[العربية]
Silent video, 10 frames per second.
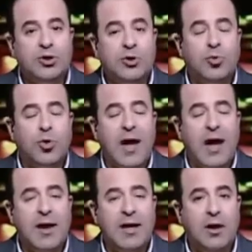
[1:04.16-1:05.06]
ما كانش بيروح
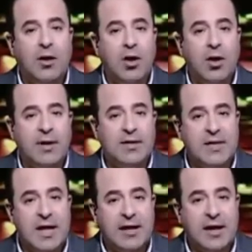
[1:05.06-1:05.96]
معاها معاد الاورام
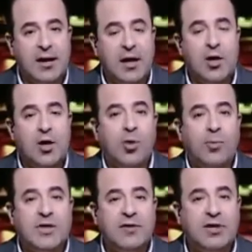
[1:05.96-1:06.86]
اثناء علاجها
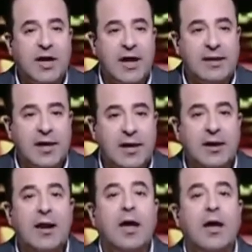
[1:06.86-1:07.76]
وما صرفش عليها
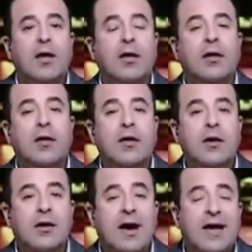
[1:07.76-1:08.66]
جنيه لا
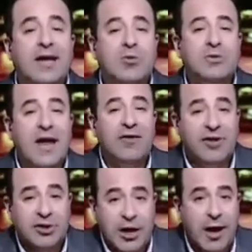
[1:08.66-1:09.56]
راح اتجوز
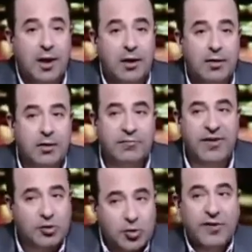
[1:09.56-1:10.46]
على فرشها
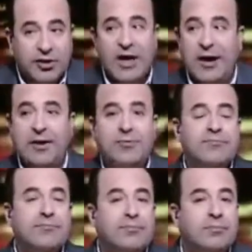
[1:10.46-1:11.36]
فرش وفرشها يعني